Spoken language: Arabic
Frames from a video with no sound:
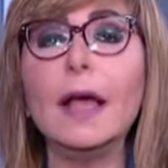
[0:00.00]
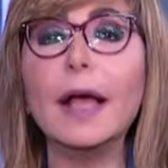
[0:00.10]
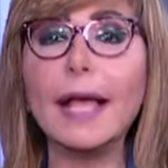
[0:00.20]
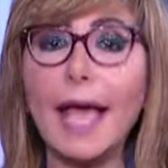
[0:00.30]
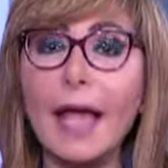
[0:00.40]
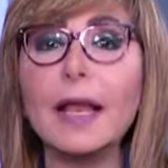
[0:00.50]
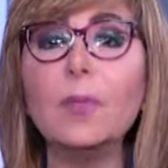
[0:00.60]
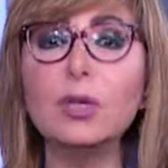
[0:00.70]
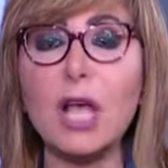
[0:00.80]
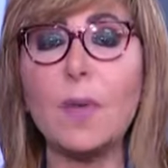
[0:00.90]
كان
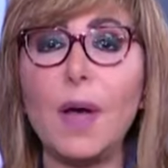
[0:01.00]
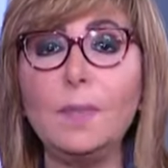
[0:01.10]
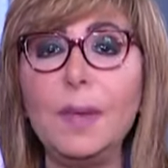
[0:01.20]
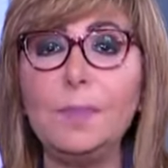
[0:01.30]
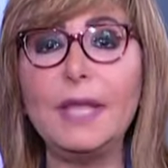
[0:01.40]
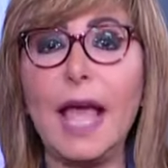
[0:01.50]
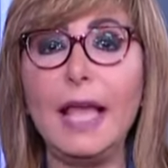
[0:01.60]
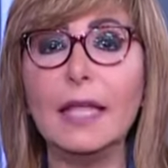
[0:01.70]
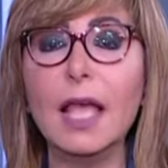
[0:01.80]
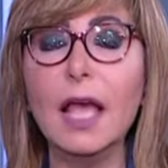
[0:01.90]
مصابا من
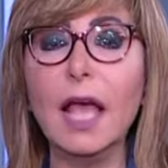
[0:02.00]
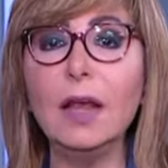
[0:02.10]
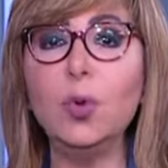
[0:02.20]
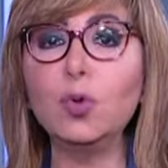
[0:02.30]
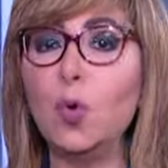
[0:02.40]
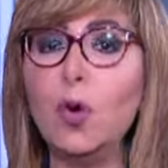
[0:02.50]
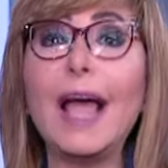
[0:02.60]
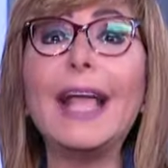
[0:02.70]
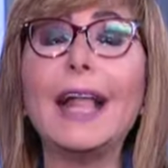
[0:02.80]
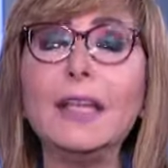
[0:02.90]
بداية البطولة
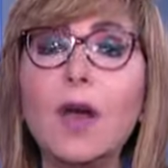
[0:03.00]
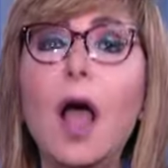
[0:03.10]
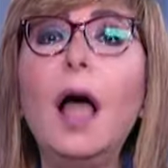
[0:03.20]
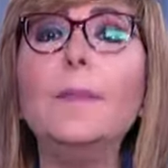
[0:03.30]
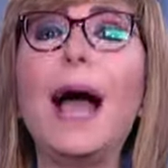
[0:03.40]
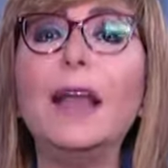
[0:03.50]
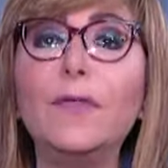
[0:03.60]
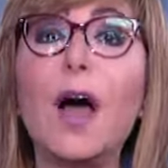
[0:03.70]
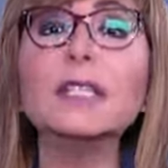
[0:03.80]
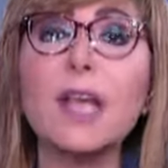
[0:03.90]
يعني راح مع
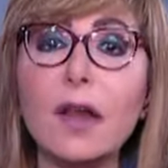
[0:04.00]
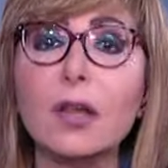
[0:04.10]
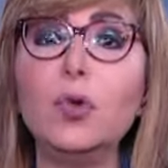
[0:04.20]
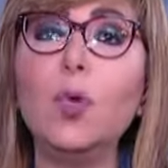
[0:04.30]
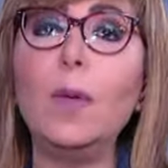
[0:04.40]
الف... أصر يروح